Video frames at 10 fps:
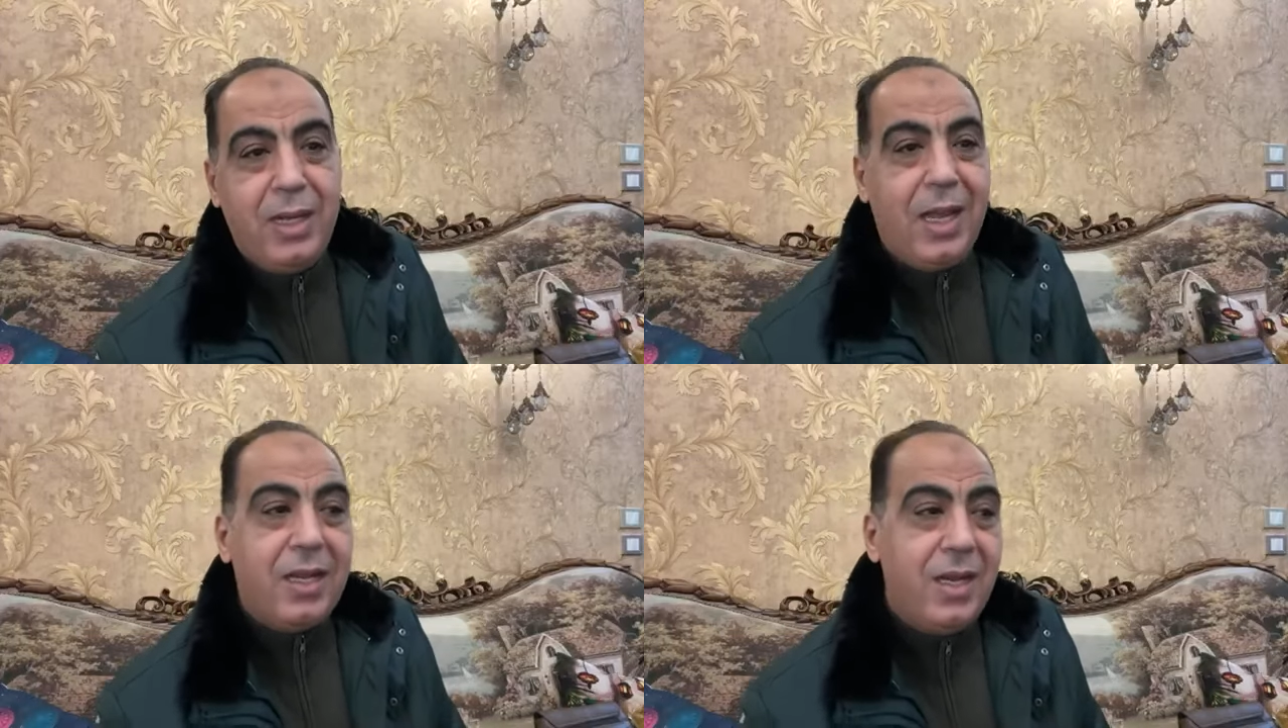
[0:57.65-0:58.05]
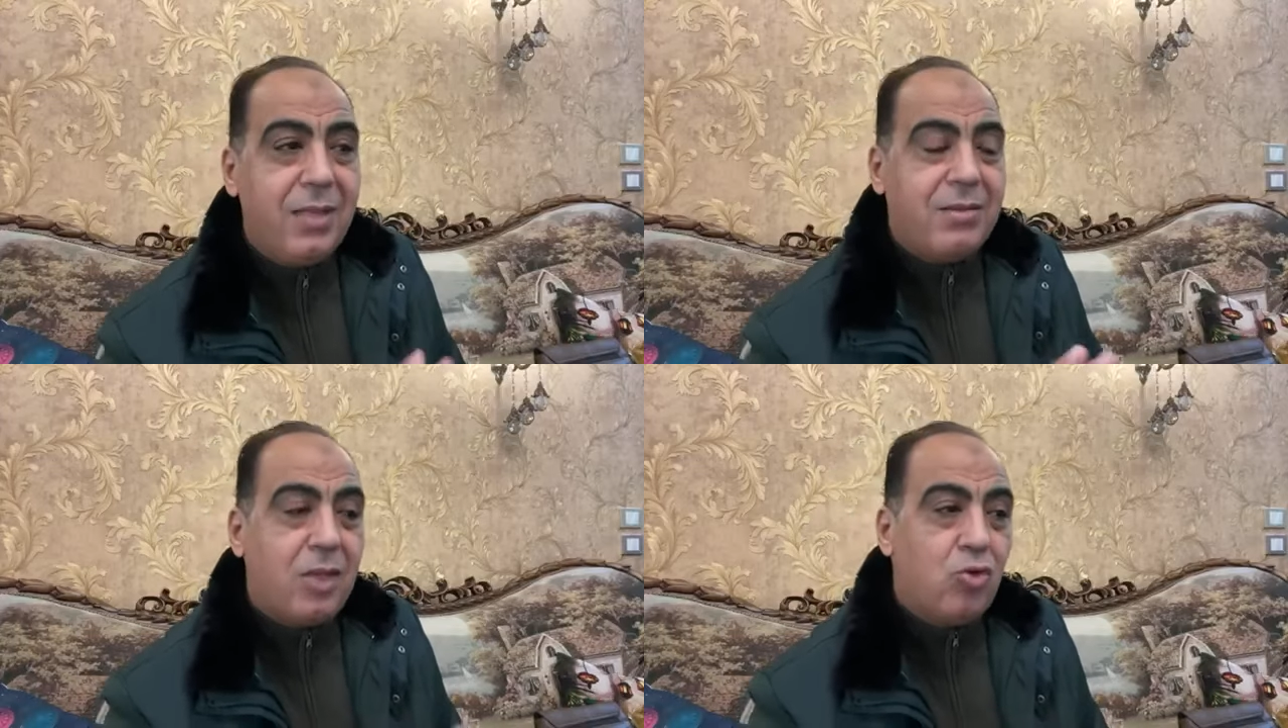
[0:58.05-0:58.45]
لكن
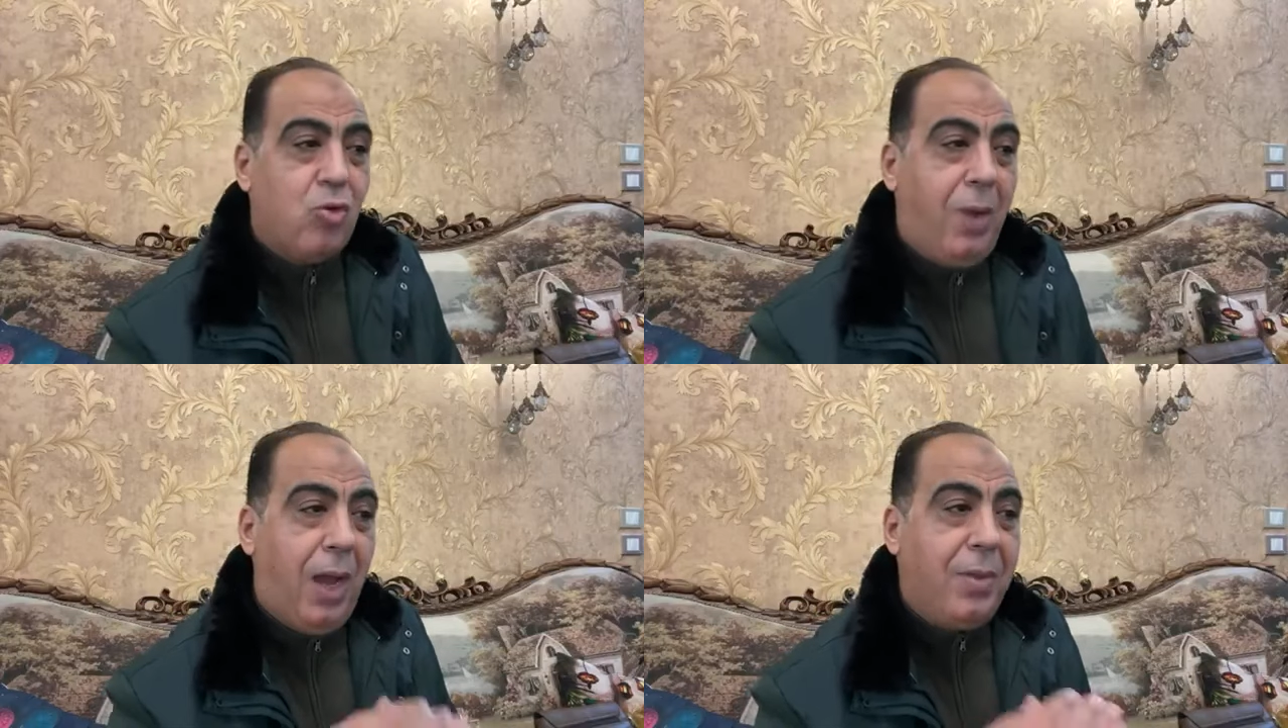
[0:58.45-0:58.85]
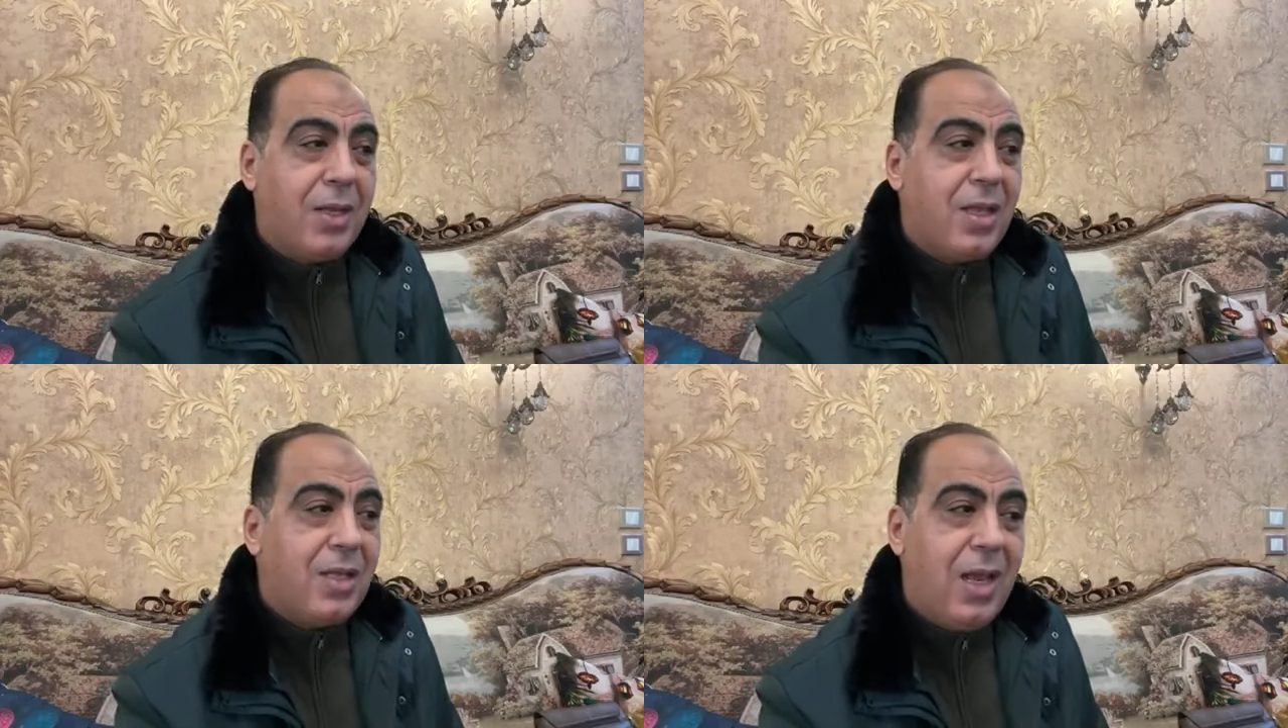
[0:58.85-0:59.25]
انت تقوم عامل
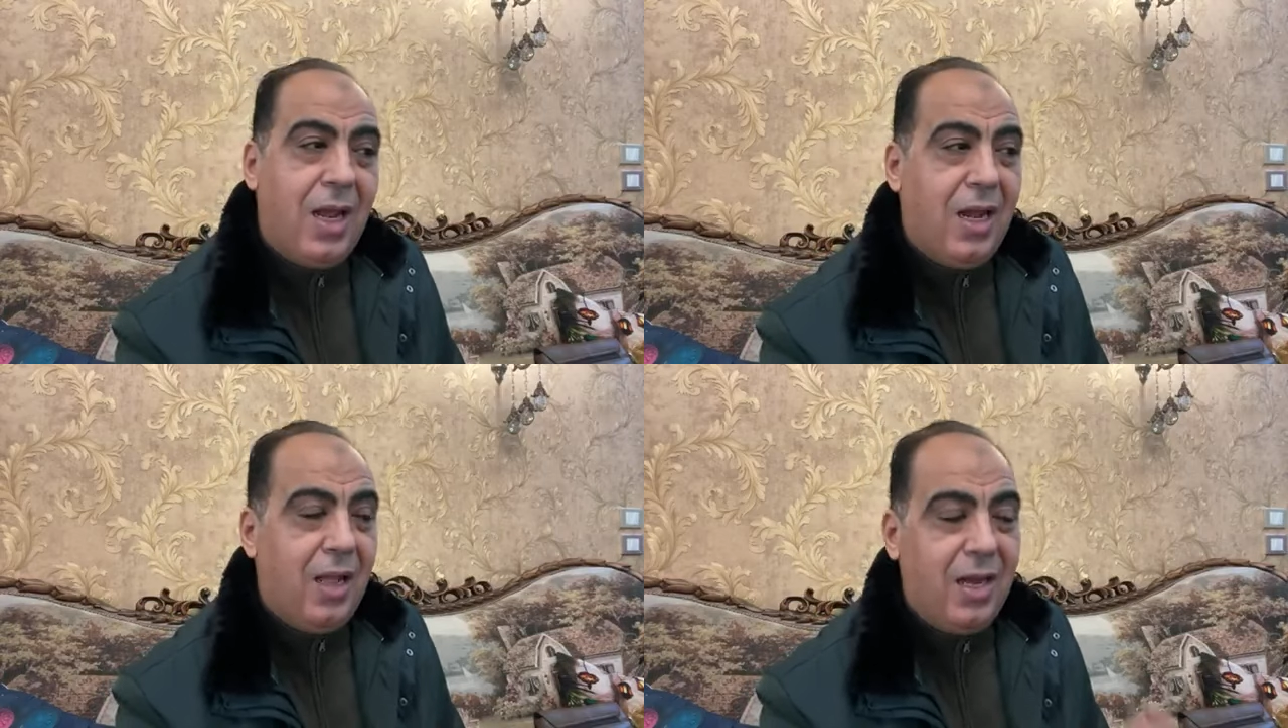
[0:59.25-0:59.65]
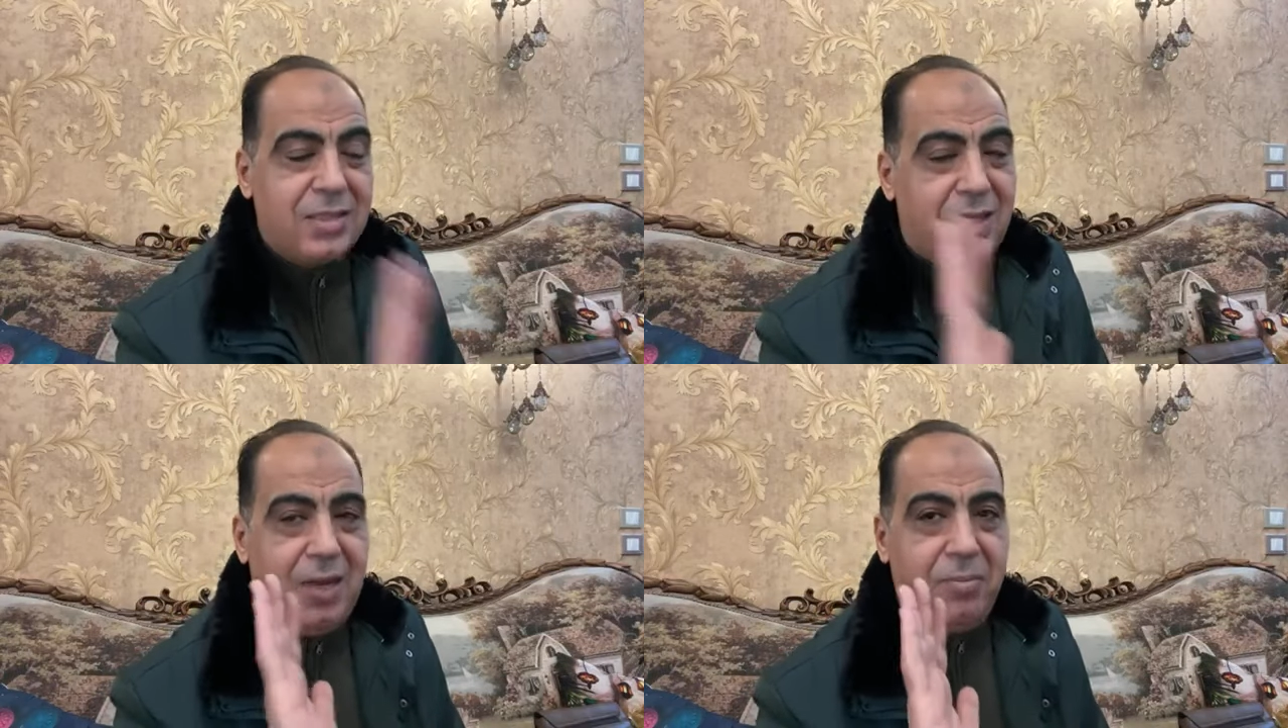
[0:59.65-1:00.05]
كده لا لا لا انا
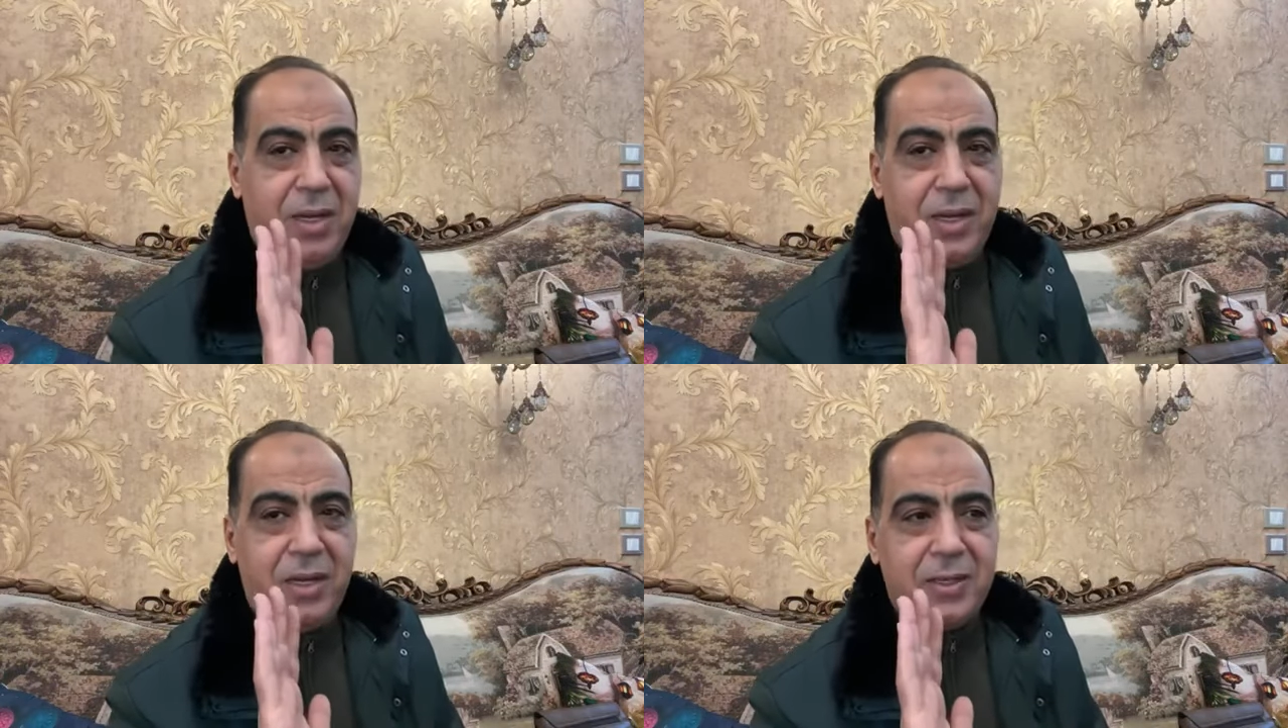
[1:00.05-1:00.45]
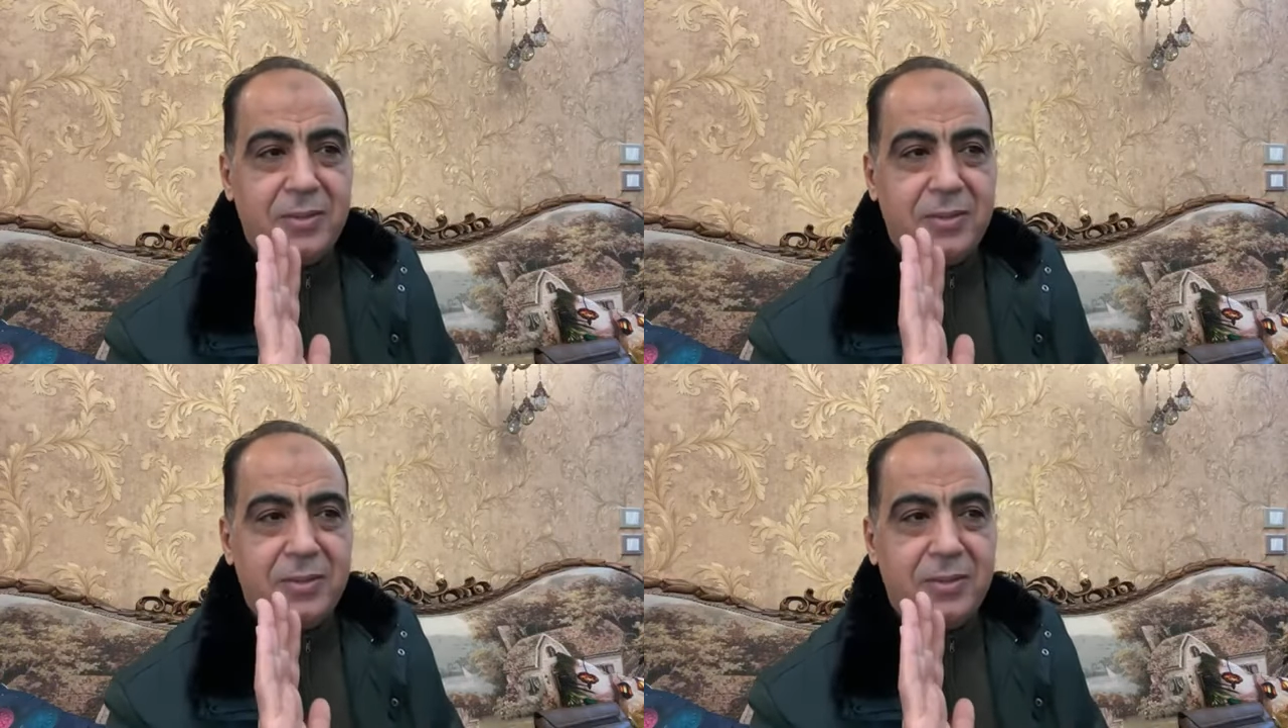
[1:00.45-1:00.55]
زعلان منك